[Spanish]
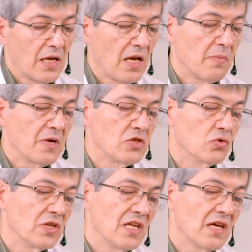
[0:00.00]
La
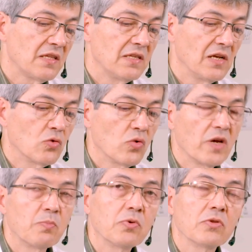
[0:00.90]
mayoría del
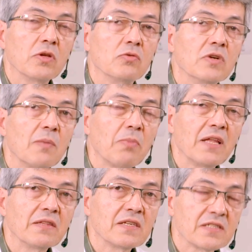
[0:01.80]
cuerpo de una
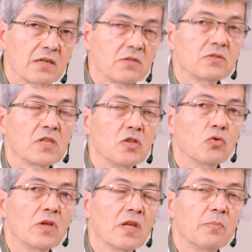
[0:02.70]
planta está
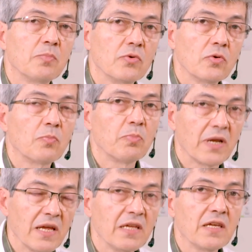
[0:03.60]
constituida por
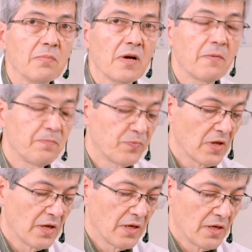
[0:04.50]
parénquima.
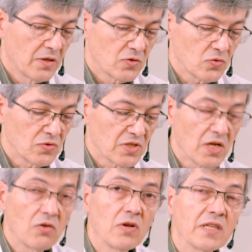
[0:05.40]
Son
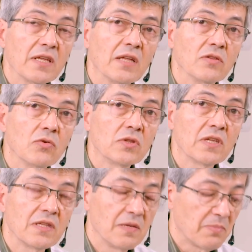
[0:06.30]
células grandotas de